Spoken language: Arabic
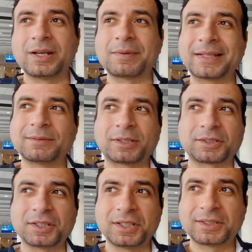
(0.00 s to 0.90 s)
ان اللي مقدم عن
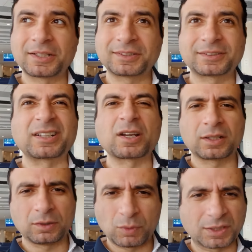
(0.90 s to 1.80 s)
طريق الهيد هانتر ده
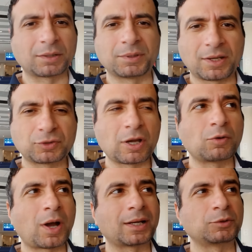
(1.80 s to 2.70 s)
راجل واثق من نفسه
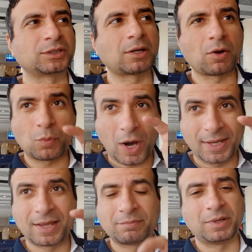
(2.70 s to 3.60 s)
او على مستوى
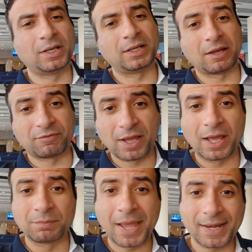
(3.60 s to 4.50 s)
معين من
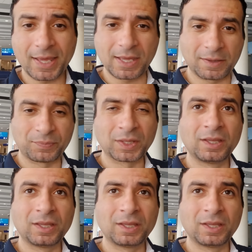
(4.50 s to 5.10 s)
الكفاءه المهنيه